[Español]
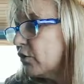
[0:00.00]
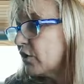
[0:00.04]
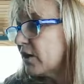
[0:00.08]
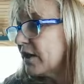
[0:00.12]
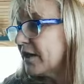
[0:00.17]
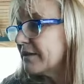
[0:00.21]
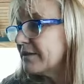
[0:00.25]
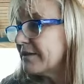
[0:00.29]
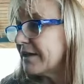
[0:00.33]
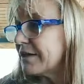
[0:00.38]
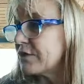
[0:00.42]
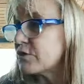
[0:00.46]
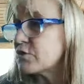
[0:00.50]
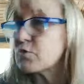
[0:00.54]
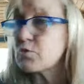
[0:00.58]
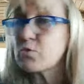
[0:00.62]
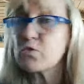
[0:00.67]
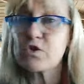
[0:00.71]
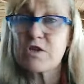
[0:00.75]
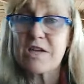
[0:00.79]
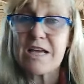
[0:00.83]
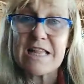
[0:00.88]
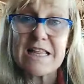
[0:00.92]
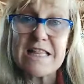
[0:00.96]
está
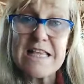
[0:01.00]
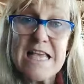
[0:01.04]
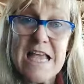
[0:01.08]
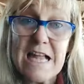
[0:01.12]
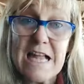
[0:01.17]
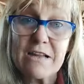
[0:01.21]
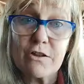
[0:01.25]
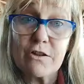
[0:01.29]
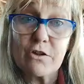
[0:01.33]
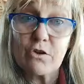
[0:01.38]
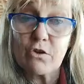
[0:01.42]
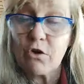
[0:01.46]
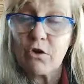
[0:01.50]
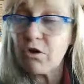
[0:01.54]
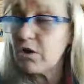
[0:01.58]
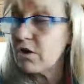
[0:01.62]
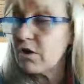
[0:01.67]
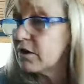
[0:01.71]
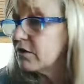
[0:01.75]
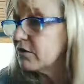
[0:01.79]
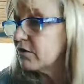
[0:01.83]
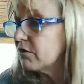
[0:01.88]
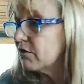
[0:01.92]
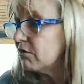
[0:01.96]
sucediendo,
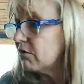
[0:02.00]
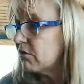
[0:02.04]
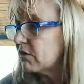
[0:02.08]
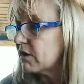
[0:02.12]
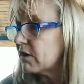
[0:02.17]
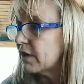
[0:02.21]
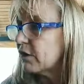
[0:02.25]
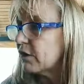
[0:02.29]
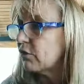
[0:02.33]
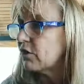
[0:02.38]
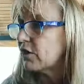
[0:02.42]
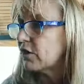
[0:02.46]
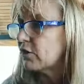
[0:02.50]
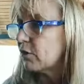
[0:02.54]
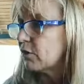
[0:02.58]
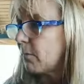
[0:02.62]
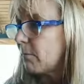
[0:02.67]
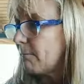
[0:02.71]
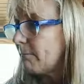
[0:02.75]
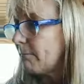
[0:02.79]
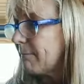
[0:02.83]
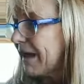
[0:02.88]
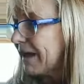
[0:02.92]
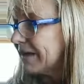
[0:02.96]
¿no? qué es lo que nos
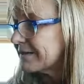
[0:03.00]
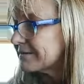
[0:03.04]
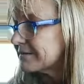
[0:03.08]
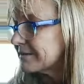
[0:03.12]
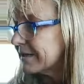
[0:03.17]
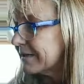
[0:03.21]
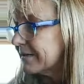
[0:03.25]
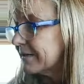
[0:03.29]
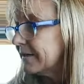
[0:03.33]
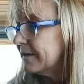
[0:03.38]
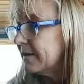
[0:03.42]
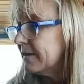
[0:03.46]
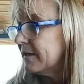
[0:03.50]
pasa?